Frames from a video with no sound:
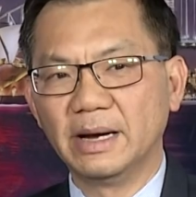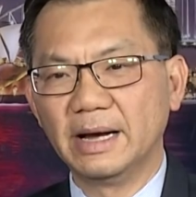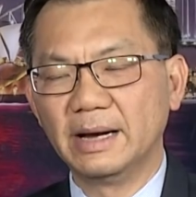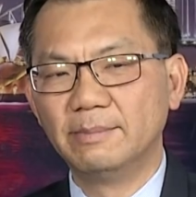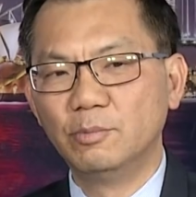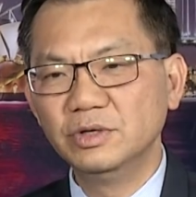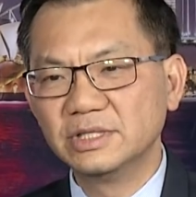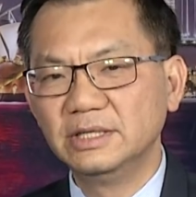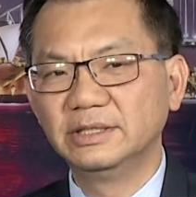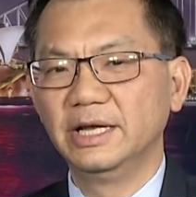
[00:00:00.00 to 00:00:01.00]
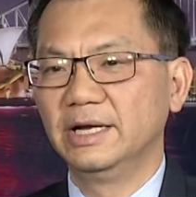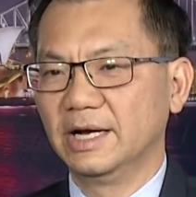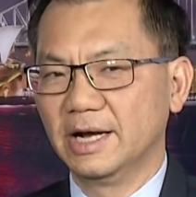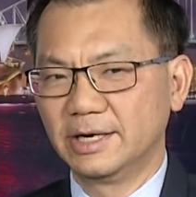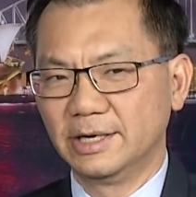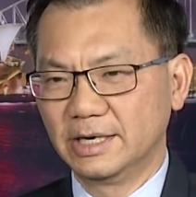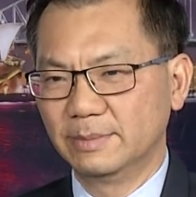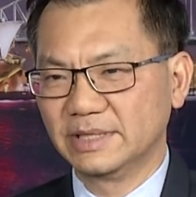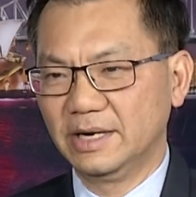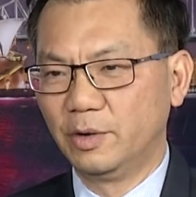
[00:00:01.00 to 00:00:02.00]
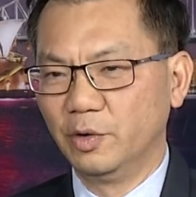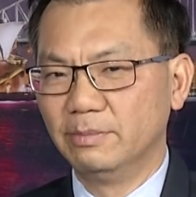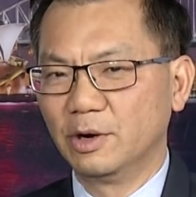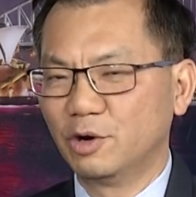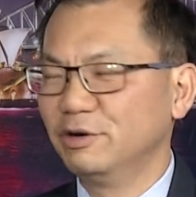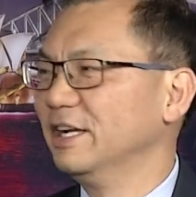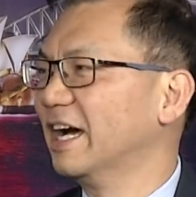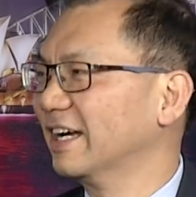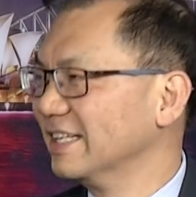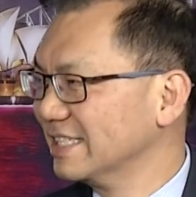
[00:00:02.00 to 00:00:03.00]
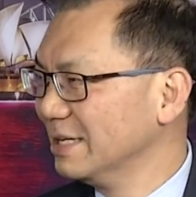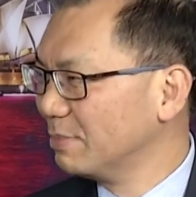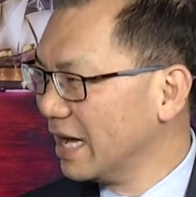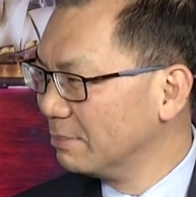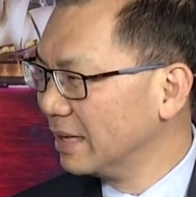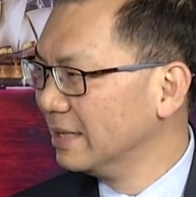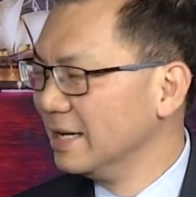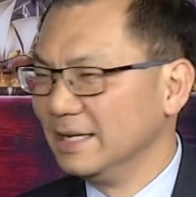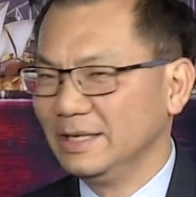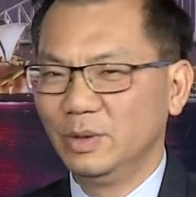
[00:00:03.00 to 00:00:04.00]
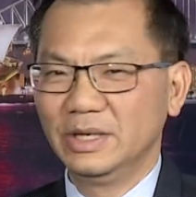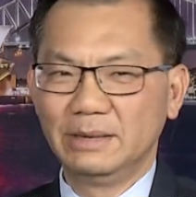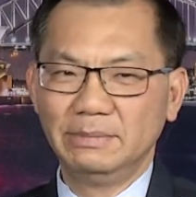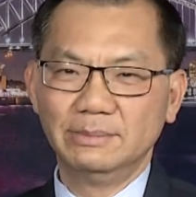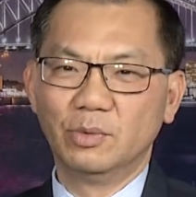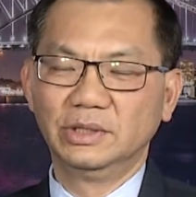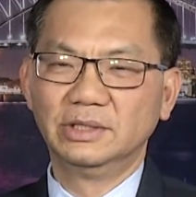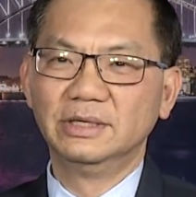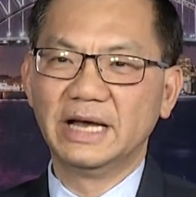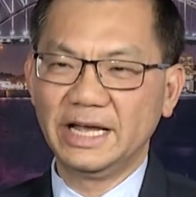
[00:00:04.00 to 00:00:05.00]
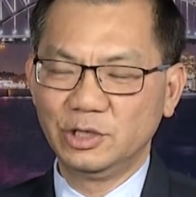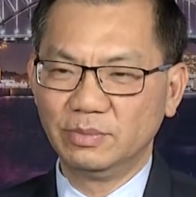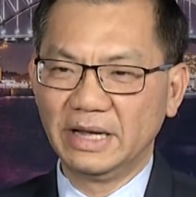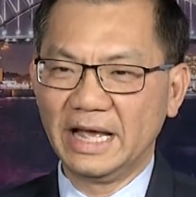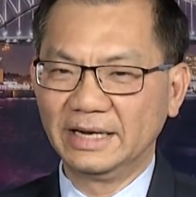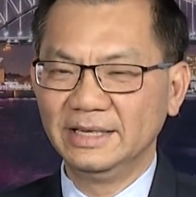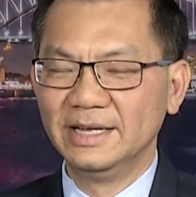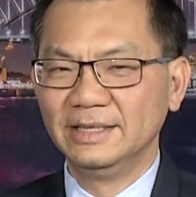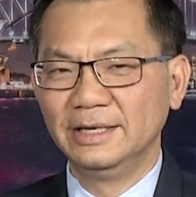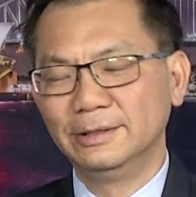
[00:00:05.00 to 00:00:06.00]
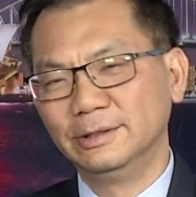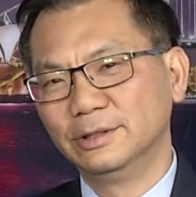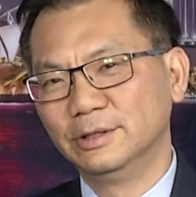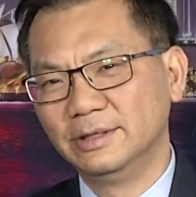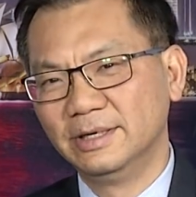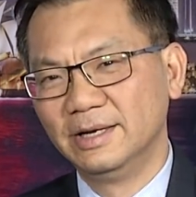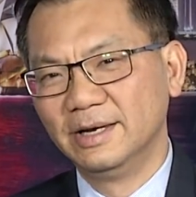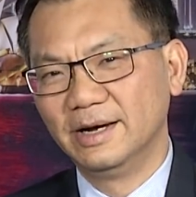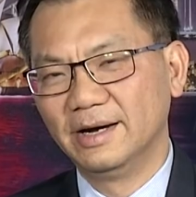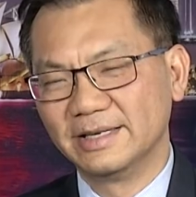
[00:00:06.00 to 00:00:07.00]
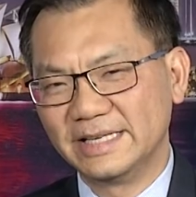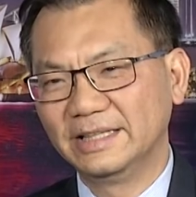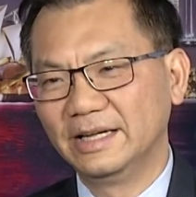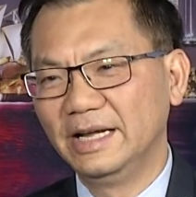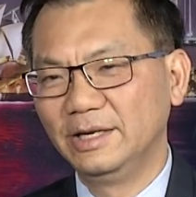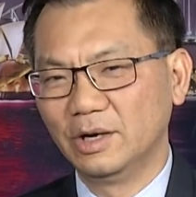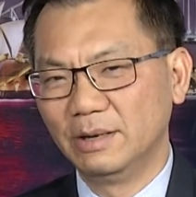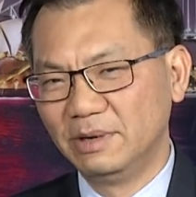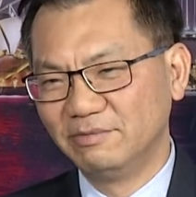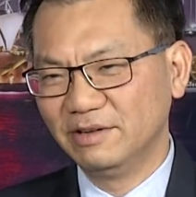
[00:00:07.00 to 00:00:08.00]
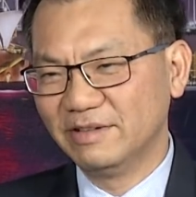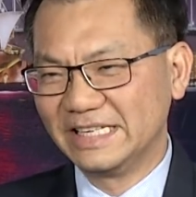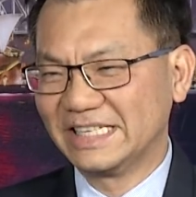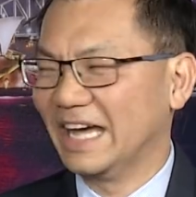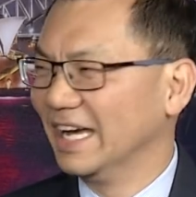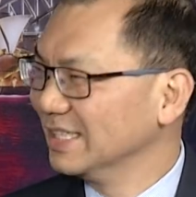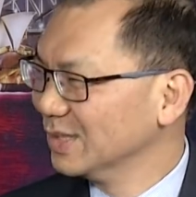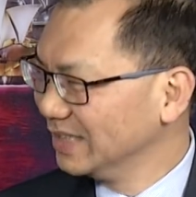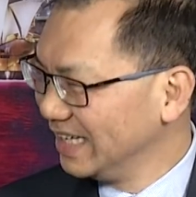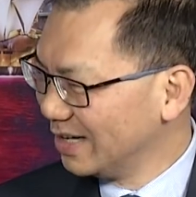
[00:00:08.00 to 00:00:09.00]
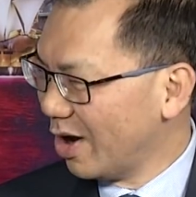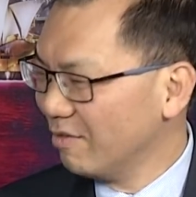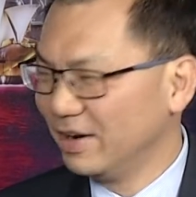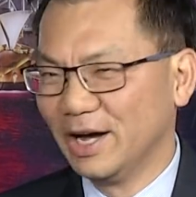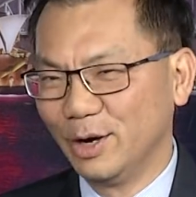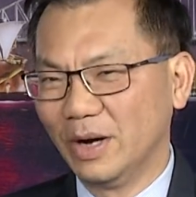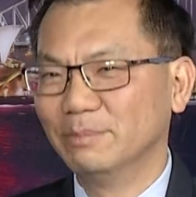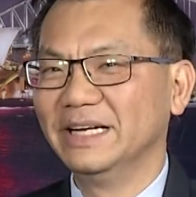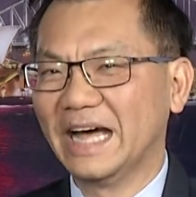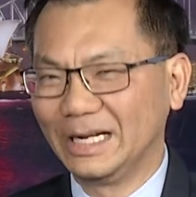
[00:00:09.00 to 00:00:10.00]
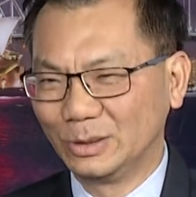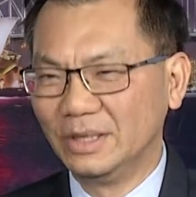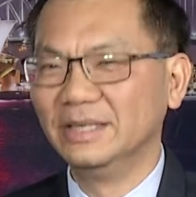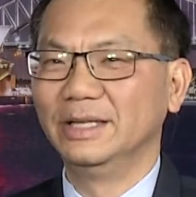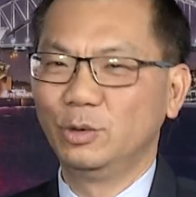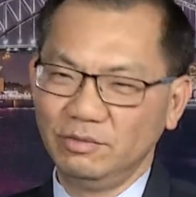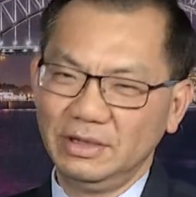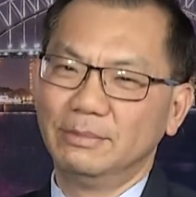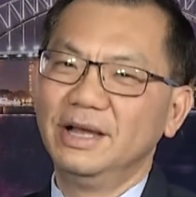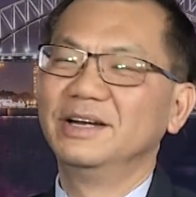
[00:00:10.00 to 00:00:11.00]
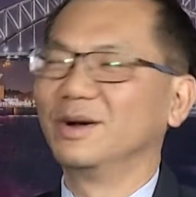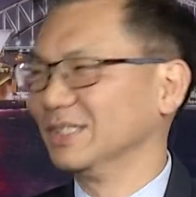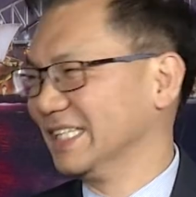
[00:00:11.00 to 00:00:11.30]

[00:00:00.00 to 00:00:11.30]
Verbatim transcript: mà muốn xin tiền trợ cấp xã hội mà có redundancy payment ví dụ như là bị bồi thường 20 ngàn đi thì thường thường Ờ, Centerlink nó là mình phải về xài hết số tiền đó và đợi khoảng 12 tuần thì quý vị mới được có